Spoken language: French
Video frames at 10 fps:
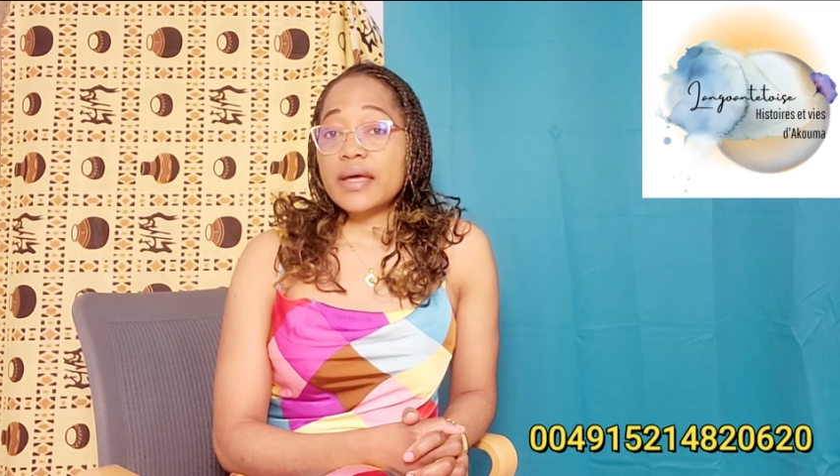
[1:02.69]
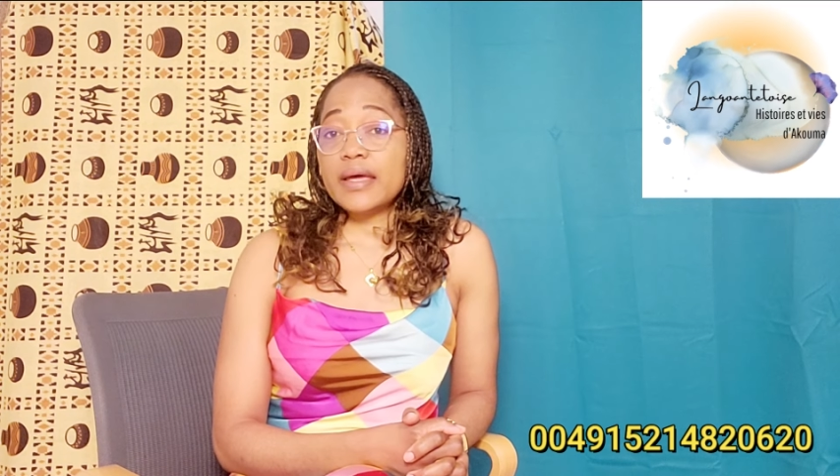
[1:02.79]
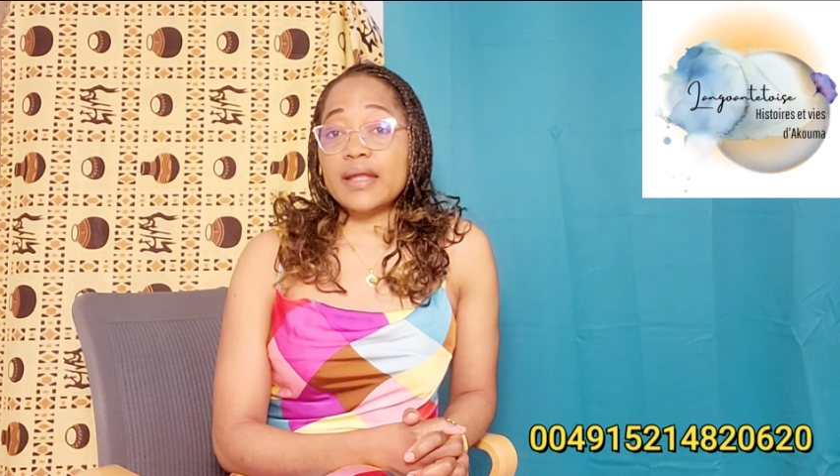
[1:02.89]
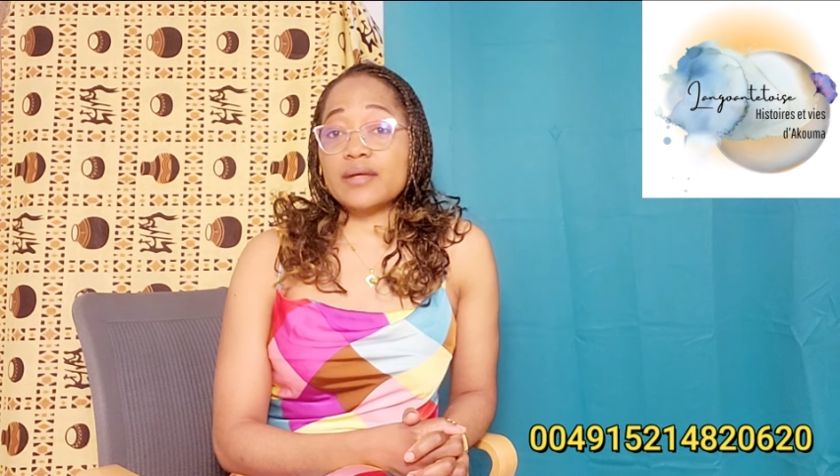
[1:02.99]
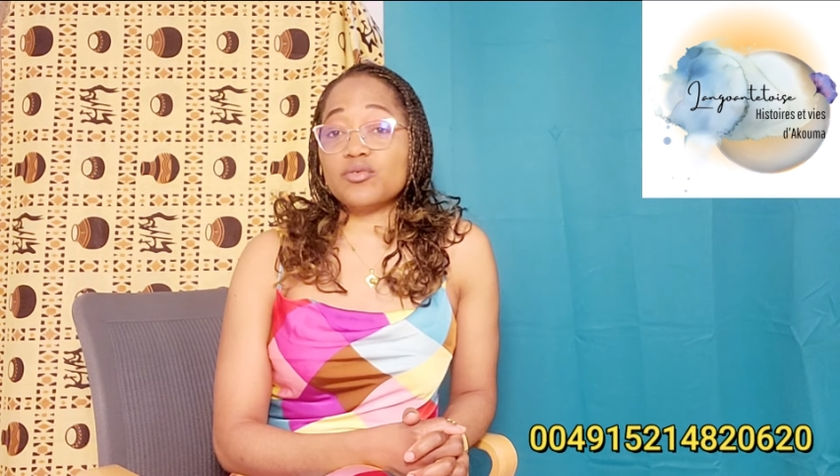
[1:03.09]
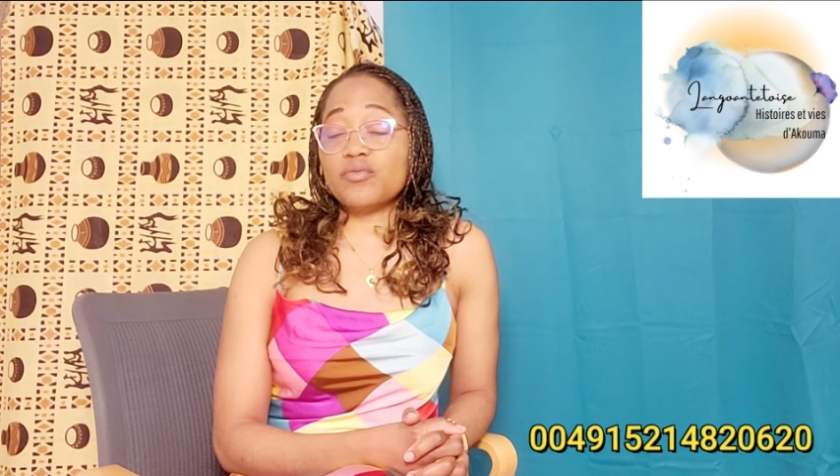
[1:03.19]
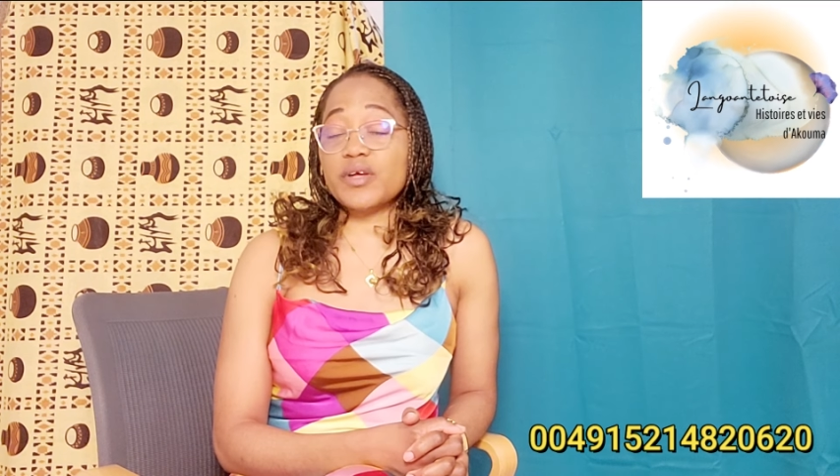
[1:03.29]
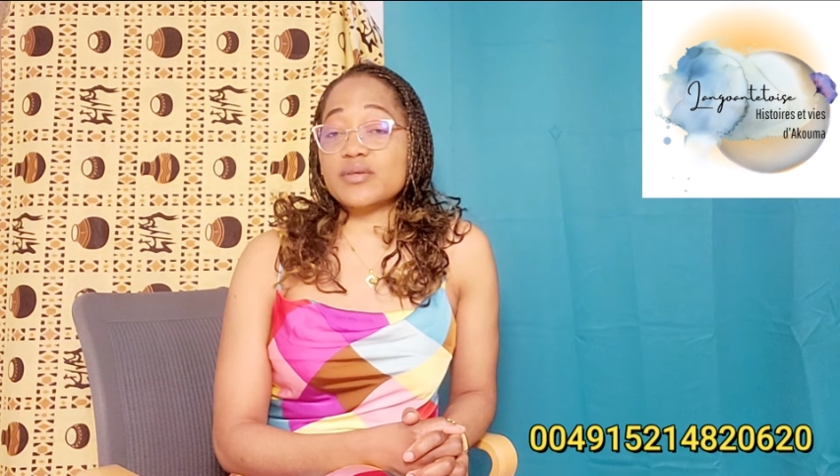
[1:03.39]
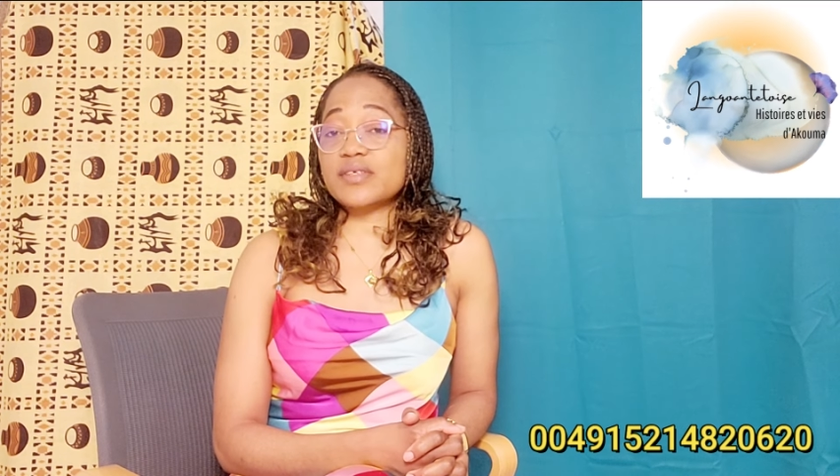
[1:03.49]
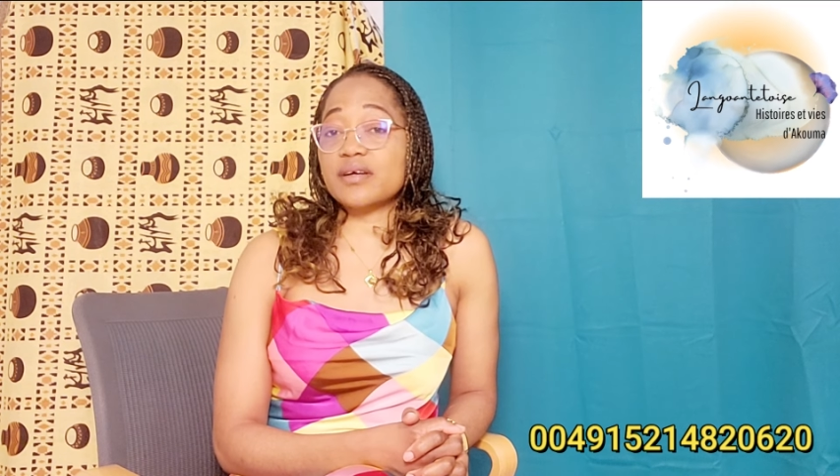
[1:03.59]
Elle a trouvé
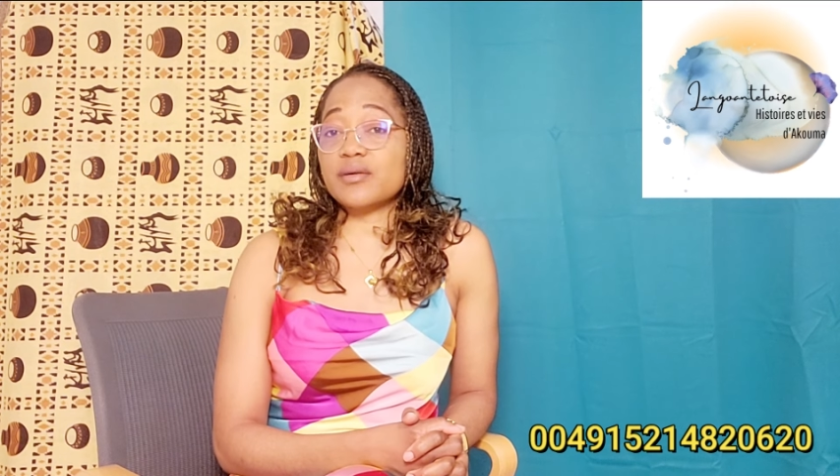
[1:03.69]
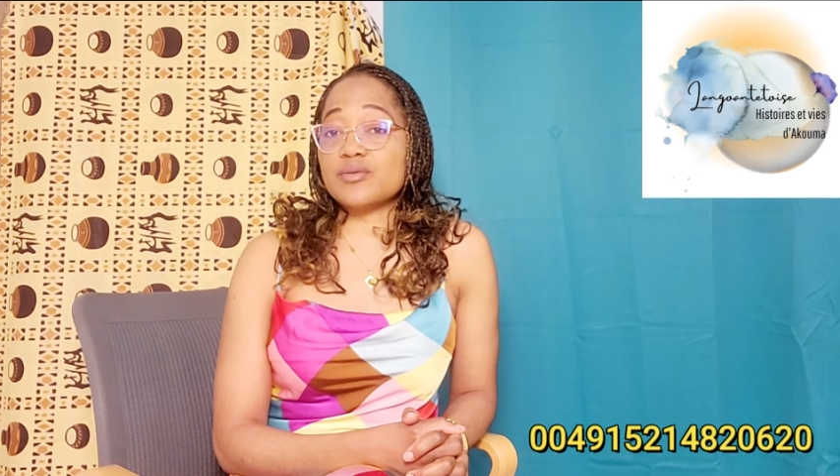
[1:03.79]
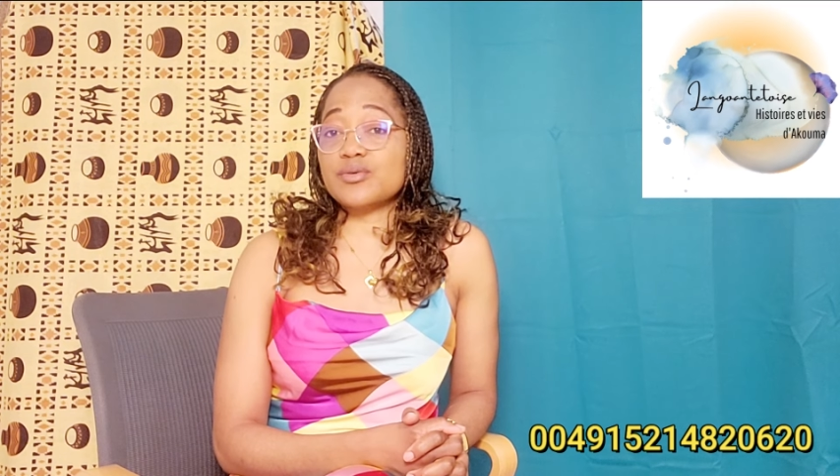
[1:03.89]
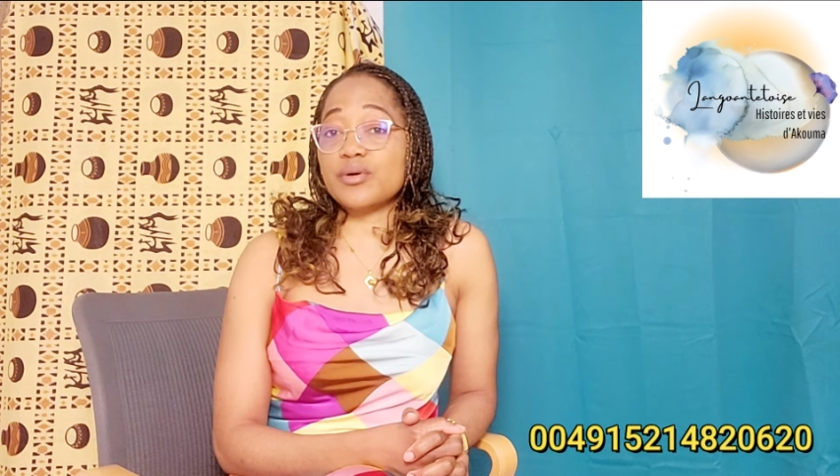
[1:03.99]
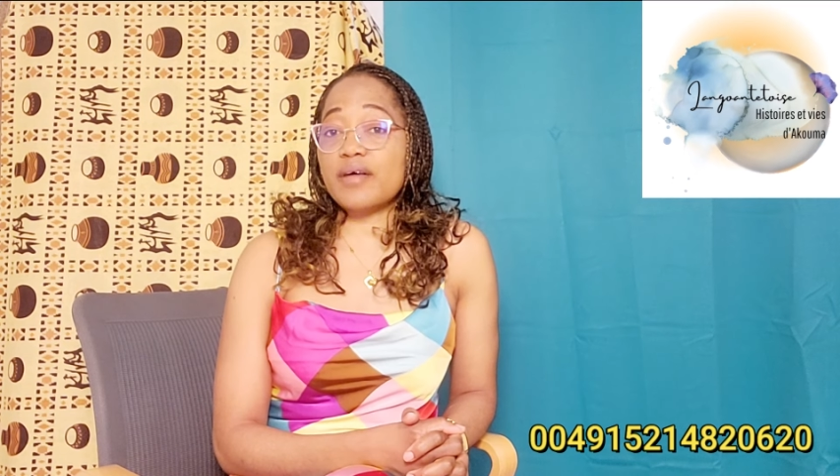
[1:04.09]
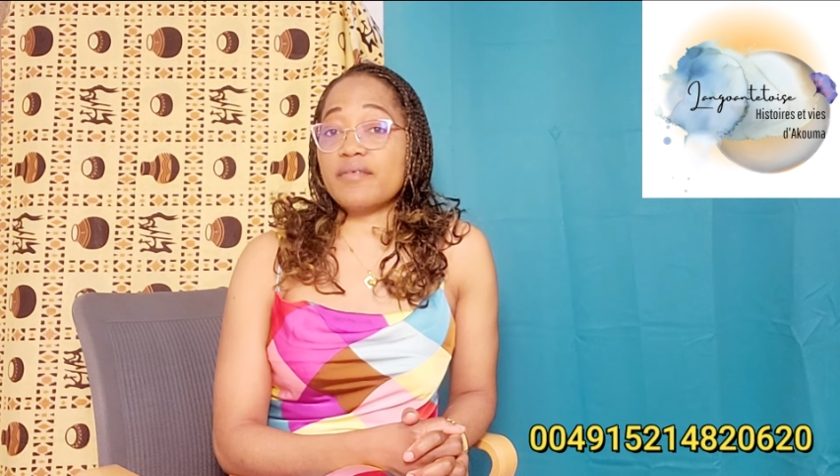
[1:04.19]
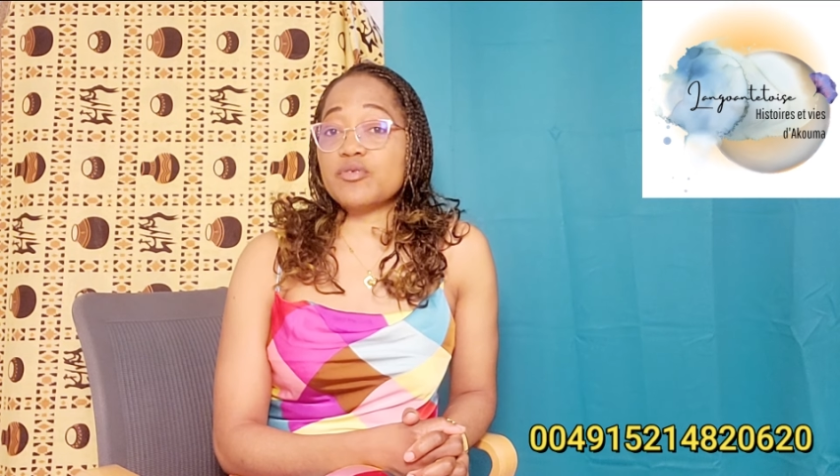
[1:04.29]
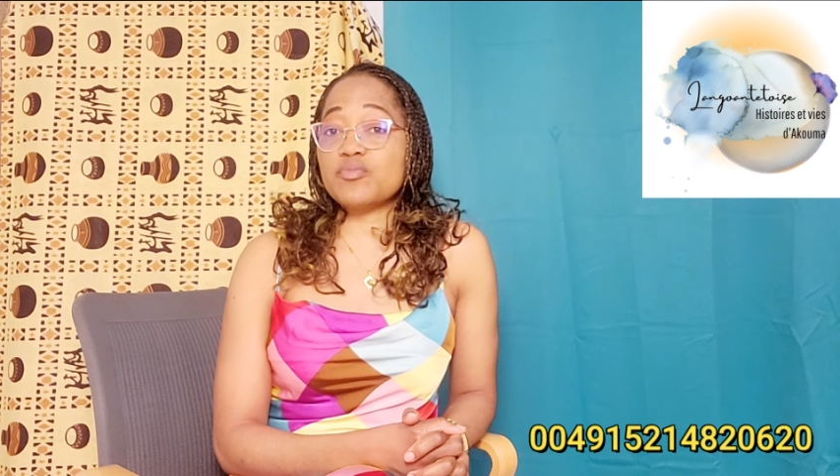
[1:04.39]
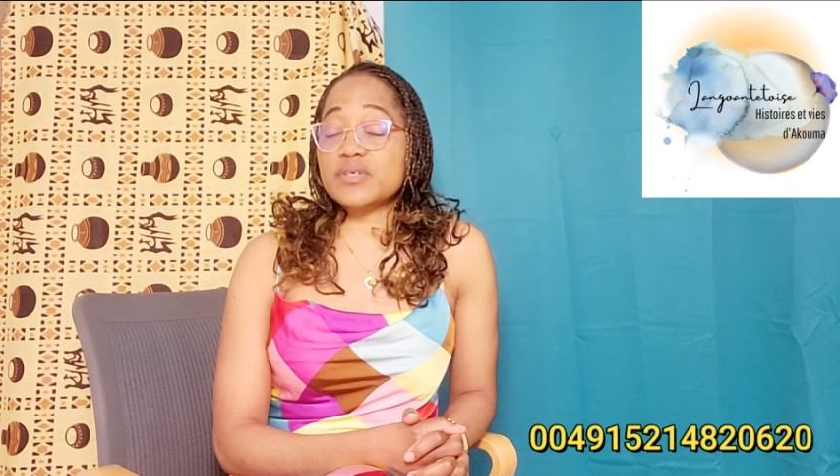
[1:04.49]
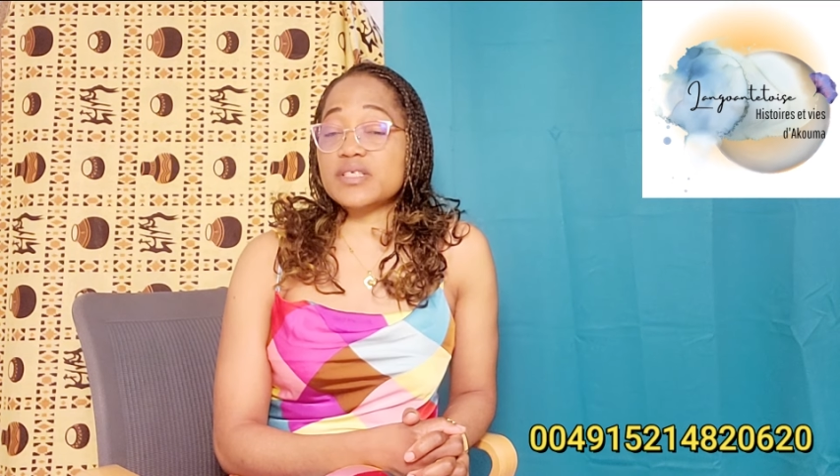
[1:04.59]
que sa grande sœur avait
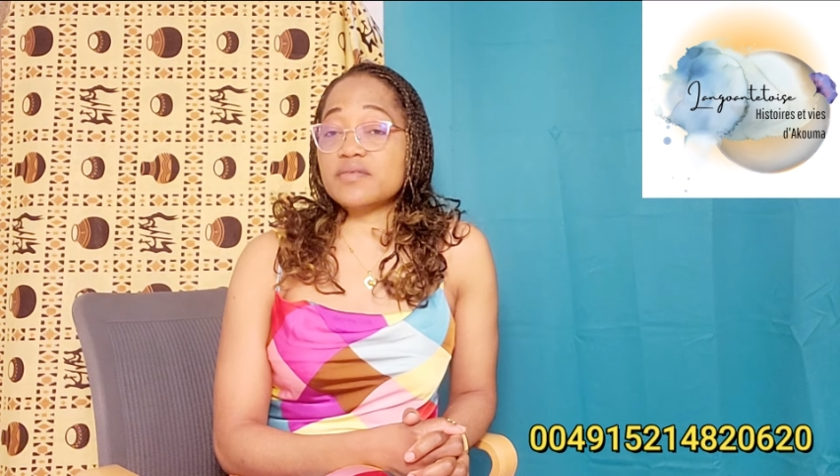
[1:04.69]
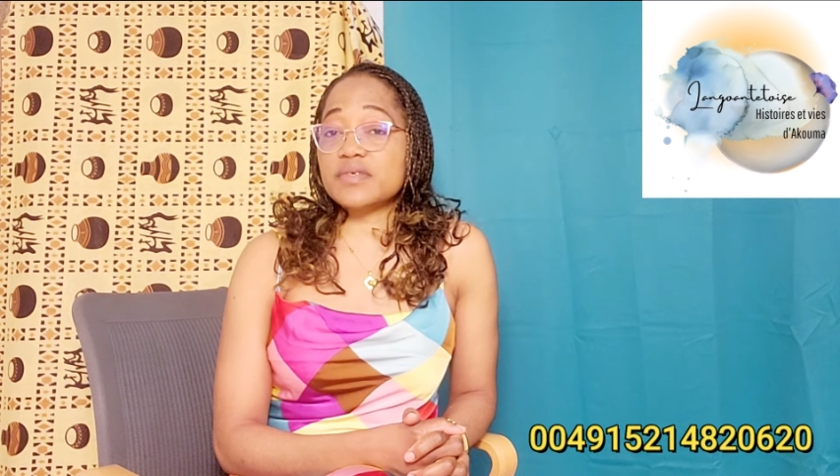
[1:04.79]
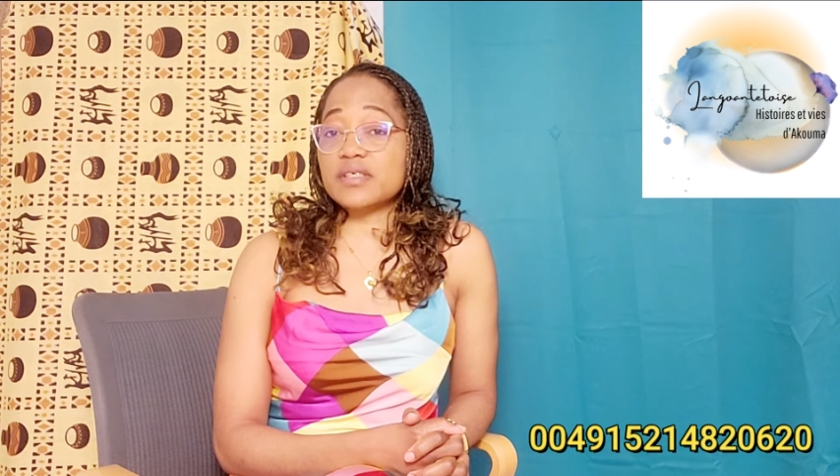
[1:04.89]
une petite fille.